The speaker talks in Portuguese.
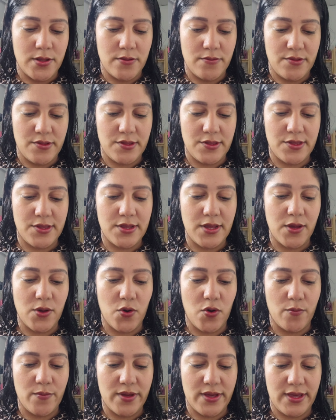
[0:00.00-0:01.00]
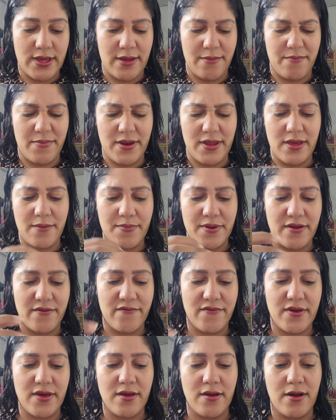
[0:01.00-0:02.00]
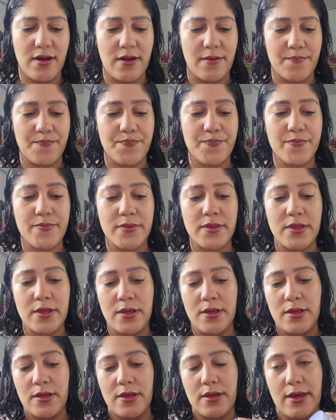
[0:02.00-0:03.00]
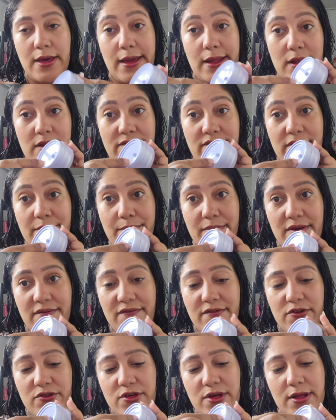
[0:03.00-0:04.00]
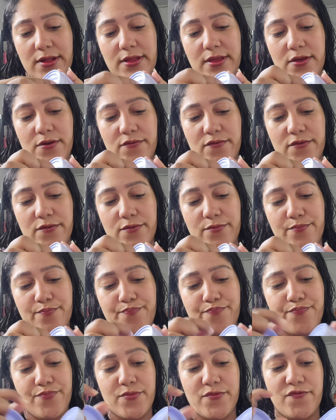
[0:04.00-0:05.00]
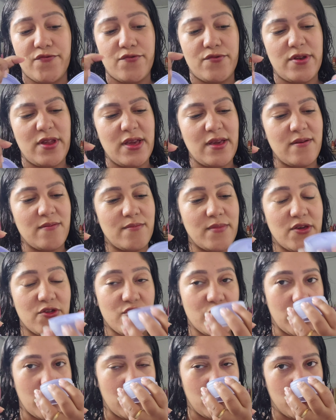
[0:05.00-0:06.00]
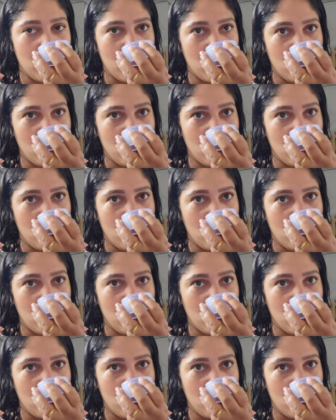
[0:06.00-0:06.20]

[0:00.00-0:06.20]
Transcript: Não sei se tem como aqui abrir pra ver. Ah, é, ele vem bem fechadinho, viu? Não vou nem mexer.